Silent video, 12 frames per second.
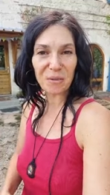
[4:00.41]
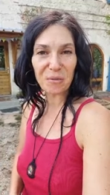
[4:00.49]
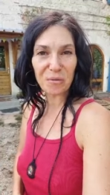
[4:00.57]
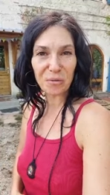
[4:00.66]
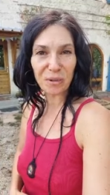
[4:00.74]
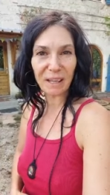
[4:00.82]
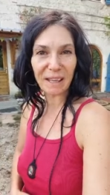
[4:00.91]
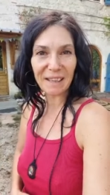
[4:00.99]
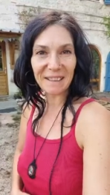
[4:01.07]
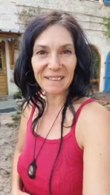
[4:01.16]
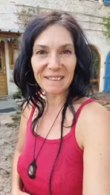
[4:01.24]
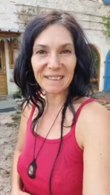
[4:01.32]
tu
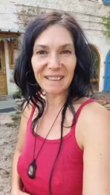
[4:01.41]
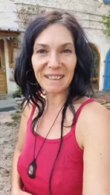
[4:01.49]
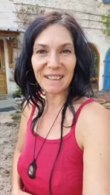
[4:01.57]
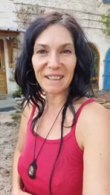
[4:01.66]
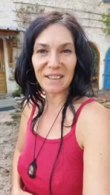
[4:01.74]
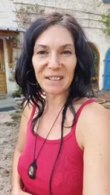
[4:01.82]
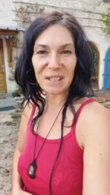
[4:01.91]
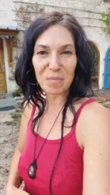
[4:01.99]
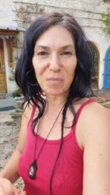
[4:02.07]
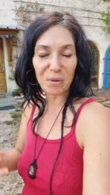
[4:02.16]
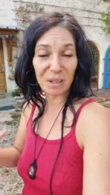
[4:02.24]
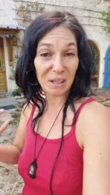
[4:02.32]
ferais, euh, qui,
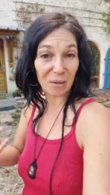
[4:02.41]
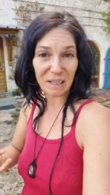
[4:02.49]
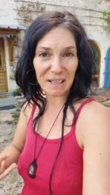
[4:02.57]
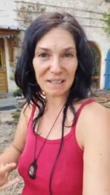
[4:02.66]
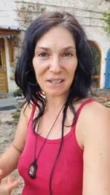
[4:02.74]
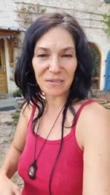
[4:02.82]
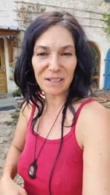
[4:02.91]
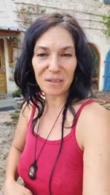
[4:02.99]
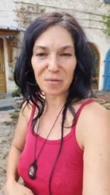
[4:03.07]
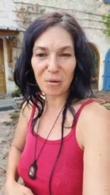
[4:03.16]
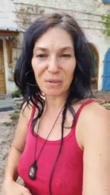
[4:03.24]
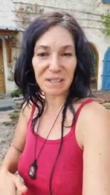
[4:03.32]
regarde cette
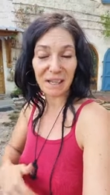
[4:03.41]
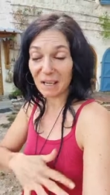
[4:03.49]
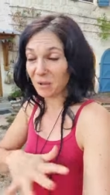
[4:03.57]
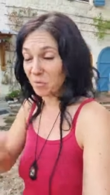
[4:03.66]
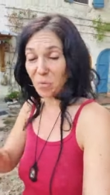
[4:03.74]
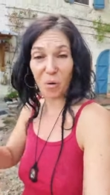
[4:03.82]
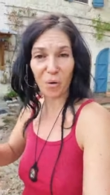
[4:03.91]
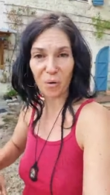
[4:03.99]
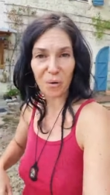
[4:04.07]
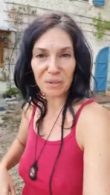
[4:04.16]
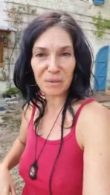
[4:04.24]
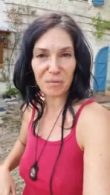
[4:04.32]
vidéo en direct ou
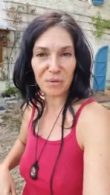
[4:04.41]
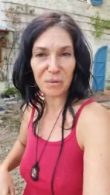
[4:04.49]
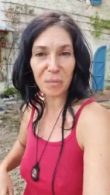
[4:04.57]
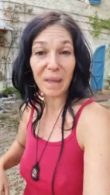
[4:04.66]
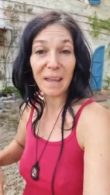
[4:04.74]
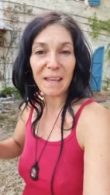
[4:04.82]
en rediffusion,